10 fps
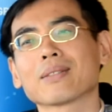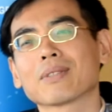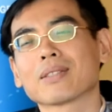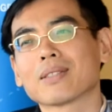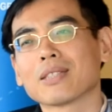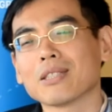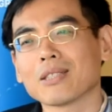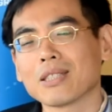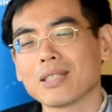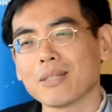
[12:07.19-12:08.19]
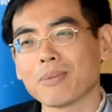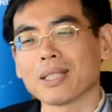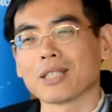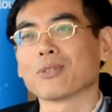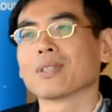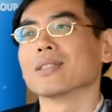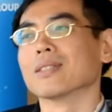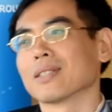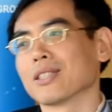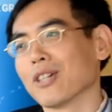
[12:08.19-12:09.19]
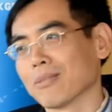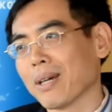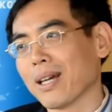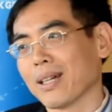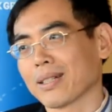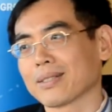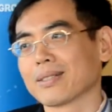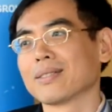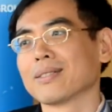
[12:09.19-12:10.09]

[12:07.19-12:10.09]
ที่จะที่จะไปติดคนอื่นเนี่ยน้อยมาก